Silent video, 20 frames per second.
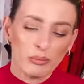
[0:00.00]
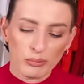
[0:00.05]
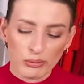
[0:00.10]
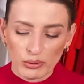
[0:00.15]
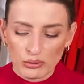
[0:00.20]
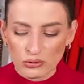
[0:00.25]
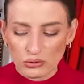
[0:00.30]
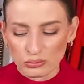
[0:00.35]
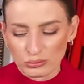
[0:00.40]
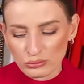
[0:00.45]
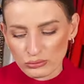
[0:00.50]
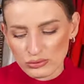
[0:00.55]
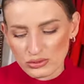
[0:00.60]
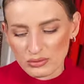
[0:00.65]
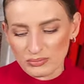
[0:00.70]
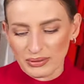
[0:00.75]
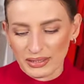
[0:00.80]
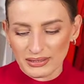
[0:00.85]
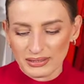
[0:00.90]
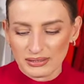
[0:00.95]
prostu bluzy
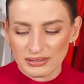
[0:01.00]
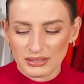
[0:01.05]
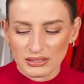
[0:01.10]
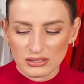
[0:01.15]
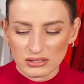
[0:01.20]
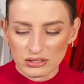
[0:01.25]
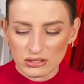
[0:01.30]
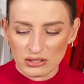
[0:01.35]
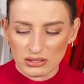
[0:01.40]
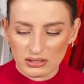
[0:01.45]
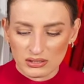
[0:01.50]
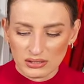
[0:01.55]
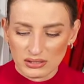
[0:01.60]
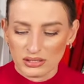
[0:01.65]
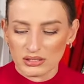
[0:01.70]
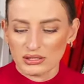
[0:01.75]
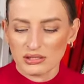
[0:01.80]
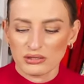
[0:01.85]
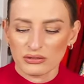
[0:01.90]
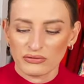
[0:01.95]
będę też e,
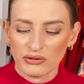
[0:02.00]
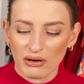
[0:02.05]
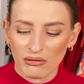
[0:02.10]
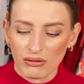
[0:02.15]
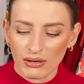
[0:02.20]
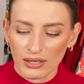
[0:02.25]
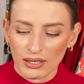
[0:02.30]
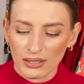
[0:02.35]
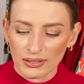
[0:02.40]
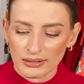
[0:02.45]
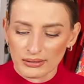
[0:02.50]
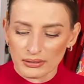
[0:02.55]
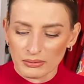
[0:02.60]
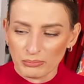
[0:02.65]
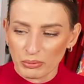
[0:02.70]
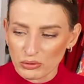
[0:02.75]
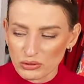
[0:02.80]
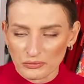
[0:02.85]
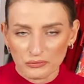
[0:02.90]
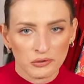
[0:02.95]
stylizowała e,
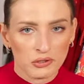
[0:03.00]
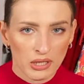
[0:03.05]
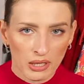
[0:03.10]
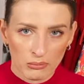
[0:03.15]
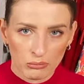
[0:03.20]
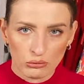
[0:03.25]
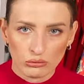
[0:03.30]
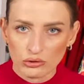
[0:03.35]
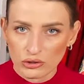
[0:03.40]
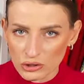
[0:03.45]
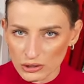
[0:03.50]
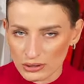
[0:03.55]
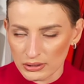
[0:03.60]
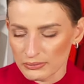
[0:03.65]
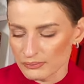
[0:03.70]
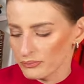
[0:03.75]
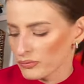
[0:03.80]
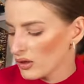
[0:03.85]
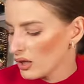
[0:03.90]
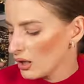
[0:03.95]
po swojemu, czyli
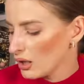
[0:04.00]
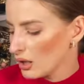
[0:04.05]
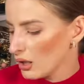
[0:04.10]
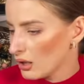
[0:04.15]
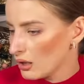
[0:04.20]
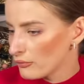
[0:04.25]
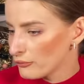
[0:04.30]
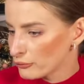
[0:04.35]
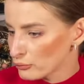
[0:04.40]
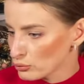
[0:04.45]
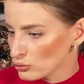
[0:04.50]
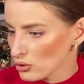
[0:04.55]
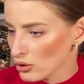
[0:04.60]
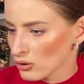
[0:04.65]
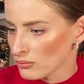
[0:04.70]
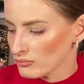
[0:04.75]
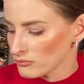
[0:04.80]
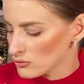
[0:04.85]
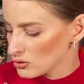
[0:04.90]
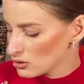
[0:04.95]
futro,
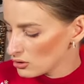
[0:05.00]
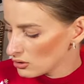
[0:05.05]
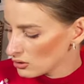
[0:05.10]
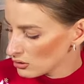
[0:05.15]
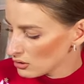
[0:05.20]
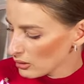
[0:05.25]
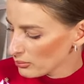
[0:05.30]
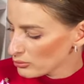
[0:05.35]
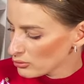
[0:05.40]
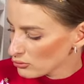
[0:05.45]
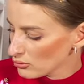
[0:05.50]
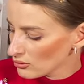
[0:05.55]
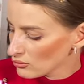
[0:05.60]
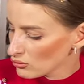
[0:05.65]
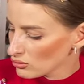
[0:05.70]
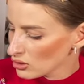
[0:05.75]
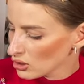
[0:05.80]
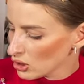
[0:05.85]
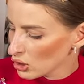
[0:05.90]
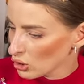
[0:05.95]
czyli na przykład do
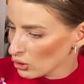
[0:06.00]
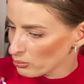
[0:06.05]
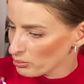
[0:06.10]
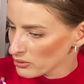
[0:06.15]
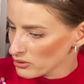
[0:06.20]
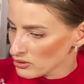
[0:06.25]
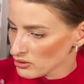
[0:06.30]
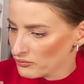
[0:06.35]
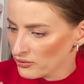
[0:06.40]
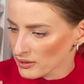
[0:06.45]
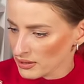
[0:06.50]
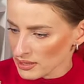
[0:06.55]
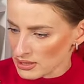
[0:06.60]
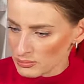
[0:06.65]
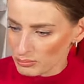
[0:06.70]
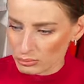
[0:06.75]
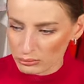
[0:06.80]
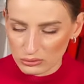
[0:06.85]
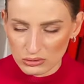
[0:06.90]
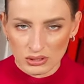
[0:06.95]
tego plisowana
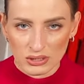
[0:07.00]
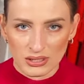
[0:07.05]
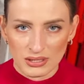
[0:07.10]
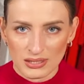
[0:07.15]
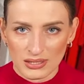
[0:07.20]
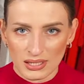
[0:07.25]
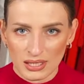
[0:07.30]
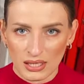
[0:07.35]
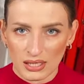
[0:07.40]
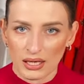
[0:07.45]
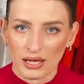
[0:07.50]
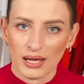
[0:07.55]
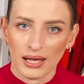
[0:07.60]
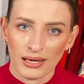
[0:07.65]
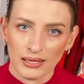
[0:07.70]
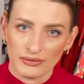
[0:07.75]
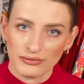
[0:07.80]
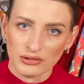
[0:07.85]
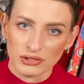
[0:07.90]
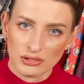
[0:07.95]
spódnica,
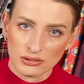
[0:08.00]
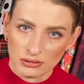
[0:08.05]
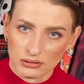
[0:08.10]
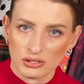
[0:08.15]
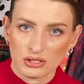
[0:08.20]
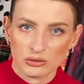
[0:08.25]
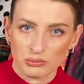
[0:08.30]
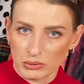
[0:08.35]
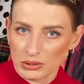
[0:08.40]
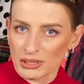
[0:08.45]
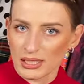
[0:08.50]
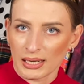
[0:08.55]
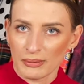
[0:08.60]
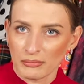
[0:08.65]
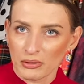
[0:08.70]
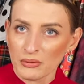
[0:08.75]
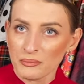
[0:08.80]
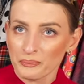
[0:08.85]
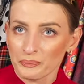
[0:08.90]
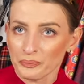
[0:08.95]
ale wszystko ze
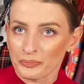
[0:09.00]
szpilkami.